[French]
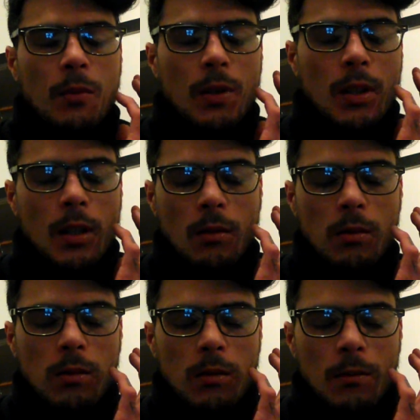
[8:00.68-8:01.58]
me niquer quel coup.
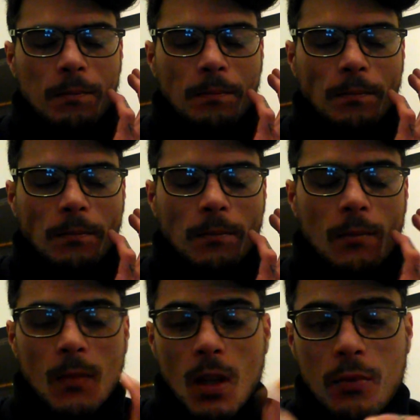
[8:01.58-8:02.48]

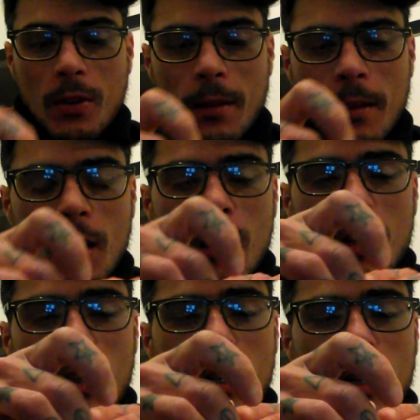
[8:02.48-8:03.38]
Putain.
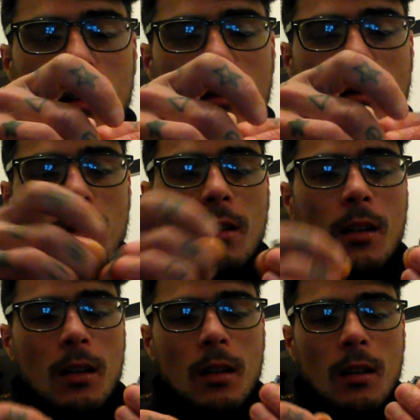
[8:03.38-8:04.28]
Et là,
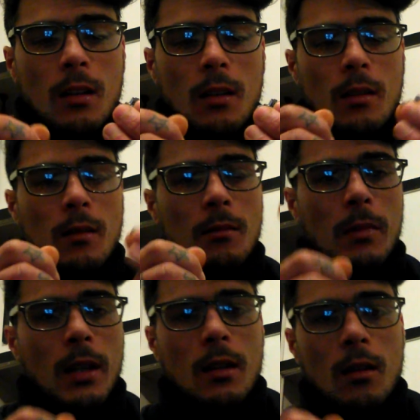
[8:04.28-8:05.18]
euh,
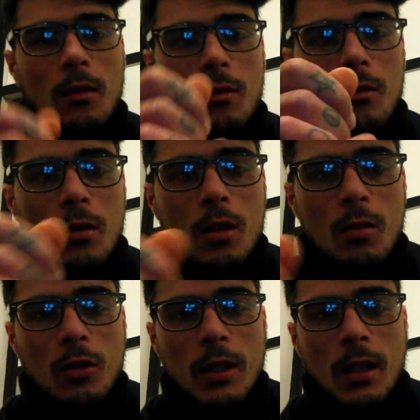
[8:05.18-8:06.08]
maintenant,
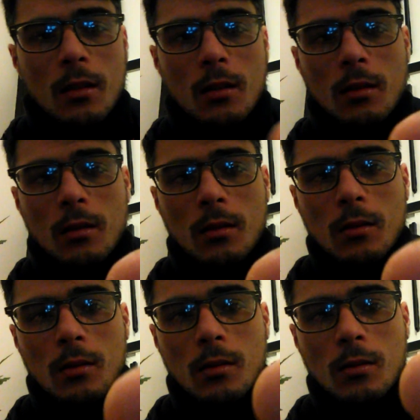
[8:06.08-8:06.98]
comme on a
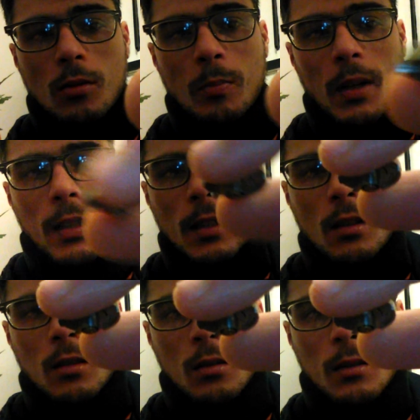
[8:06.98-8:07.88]
de part et
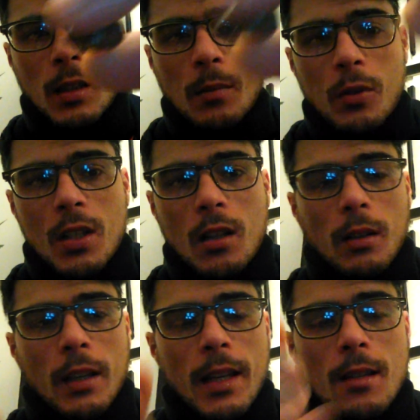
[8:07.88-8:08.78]
d'autre cette petite
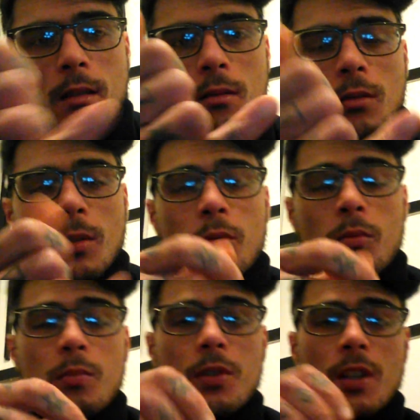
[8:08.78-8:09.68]
languette, on n'est plus
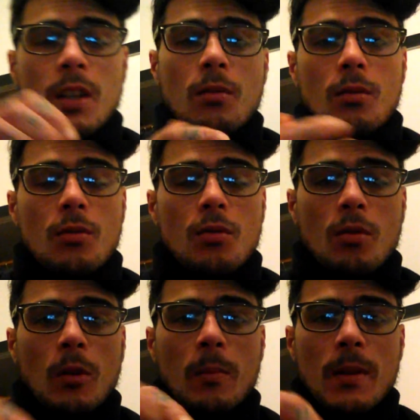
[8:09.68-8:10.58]
obligé de
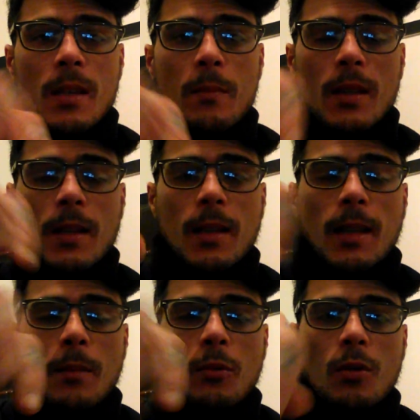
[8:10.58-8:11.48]
justement passer par cette
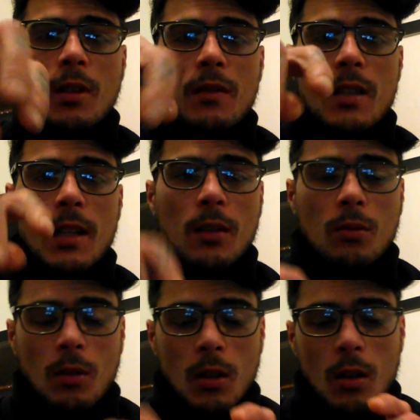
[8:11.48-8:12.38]
étape de dévisser la
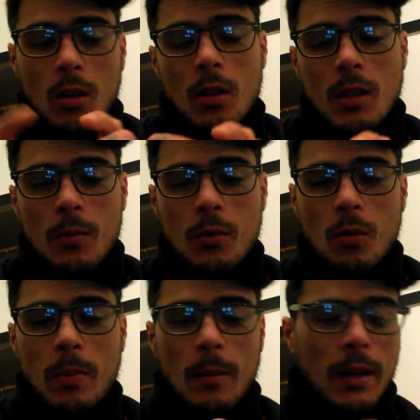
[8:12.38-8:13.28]
ce qui est
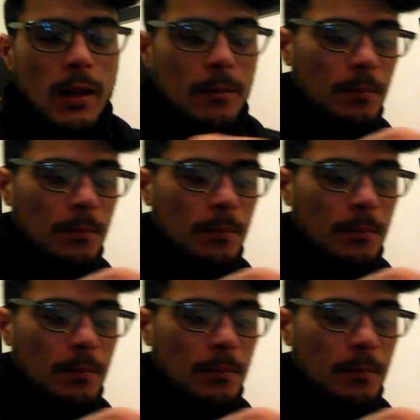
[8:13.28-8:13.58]
plutôt pas mal.